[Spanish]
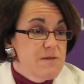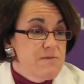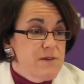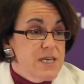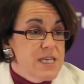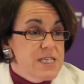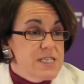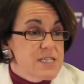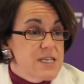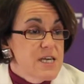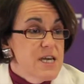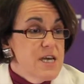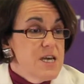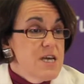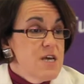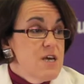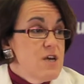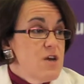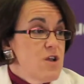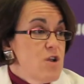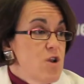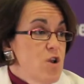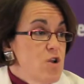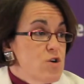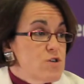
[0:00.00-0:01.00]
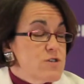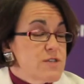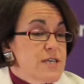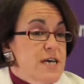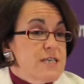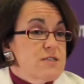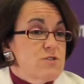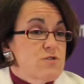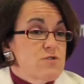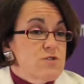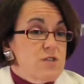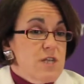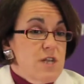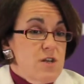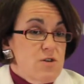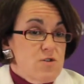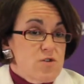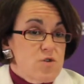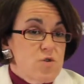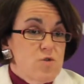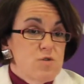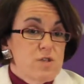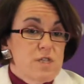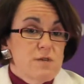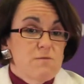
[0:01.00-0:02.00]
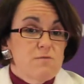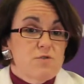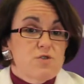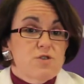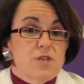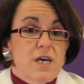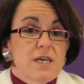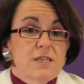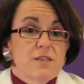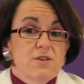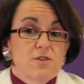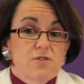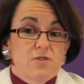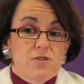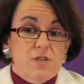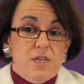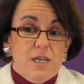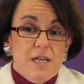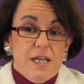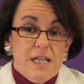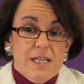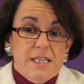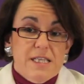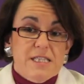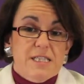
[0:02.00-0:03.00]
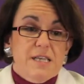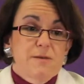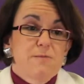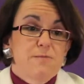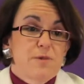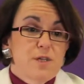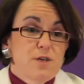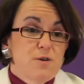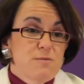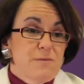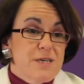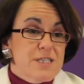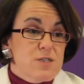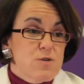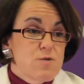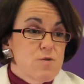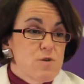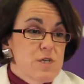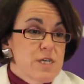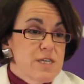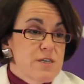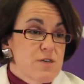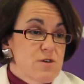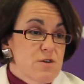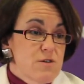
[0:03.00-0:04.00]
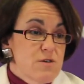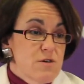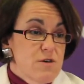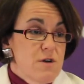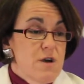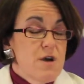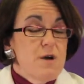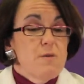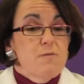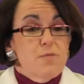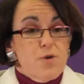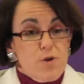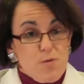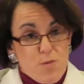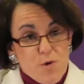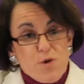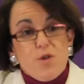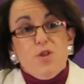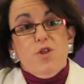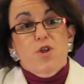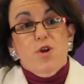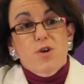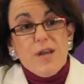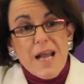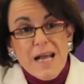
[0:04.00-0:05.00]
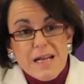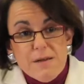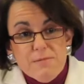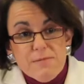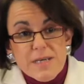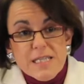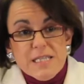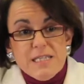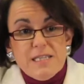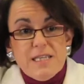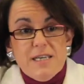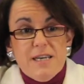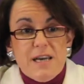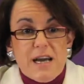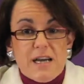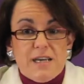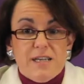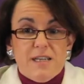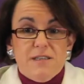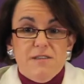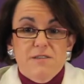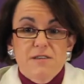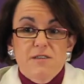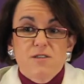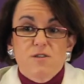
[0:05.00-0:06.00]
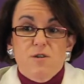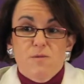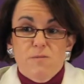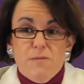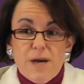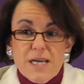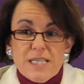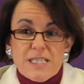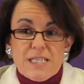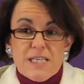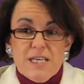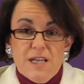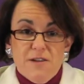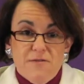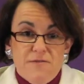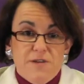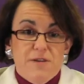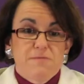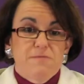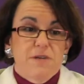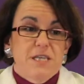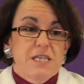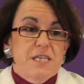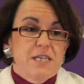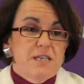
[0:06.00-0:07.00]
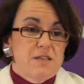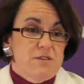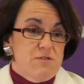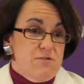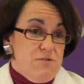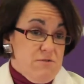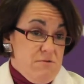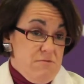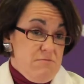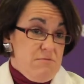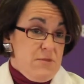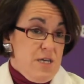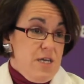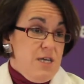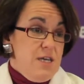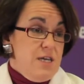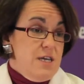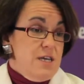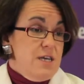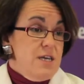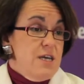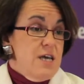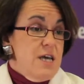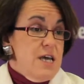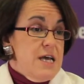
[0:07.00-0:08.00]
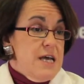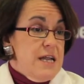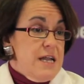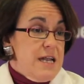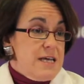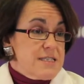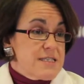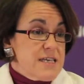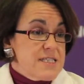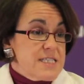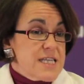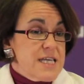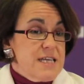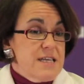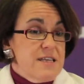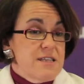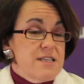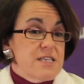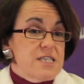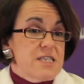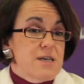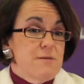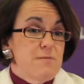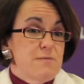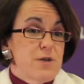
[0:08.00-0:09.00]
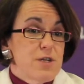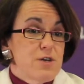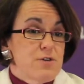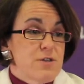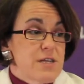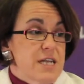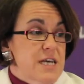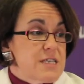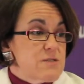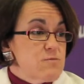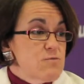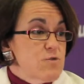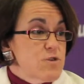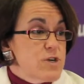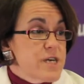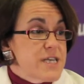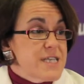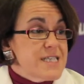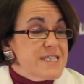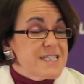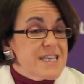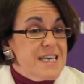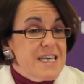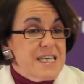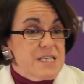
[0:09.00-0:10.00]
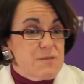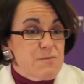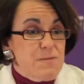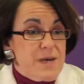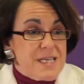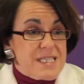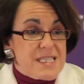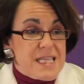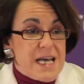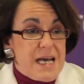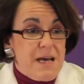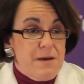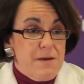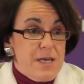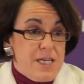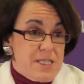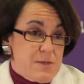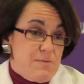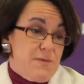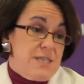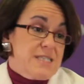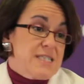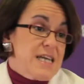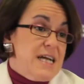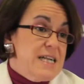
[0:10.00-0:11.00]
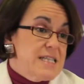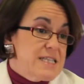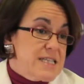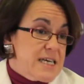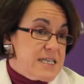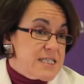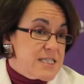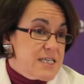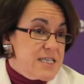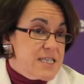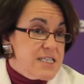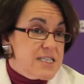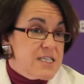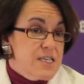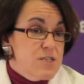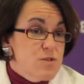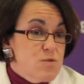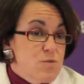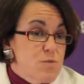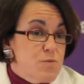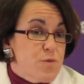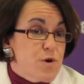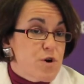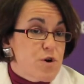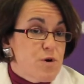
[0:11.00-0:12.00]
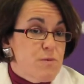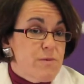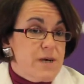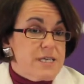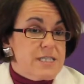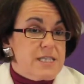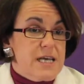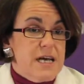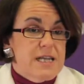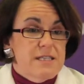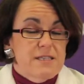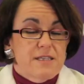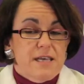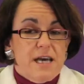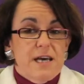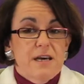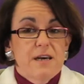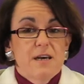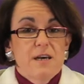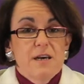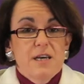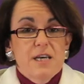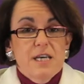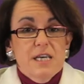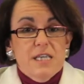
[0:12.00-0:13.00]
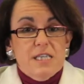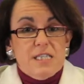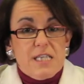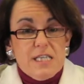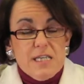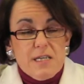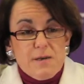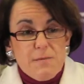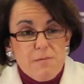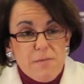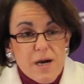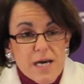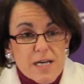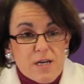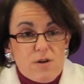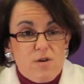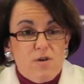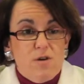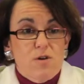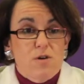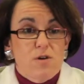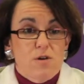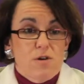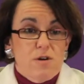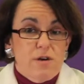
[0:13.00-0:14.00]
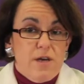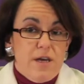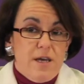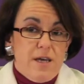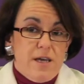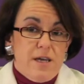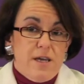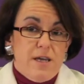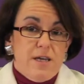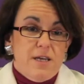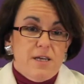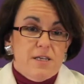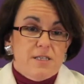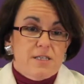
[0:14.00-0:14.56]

veis los datos en los últimos años, el desempleo masculino proporcionalmente ha crecido más que el femenino. Eh, la tasa de desempleo de las mujeres es más, es más alta, sigue siendo un poco más alta. Sin embargo, eh,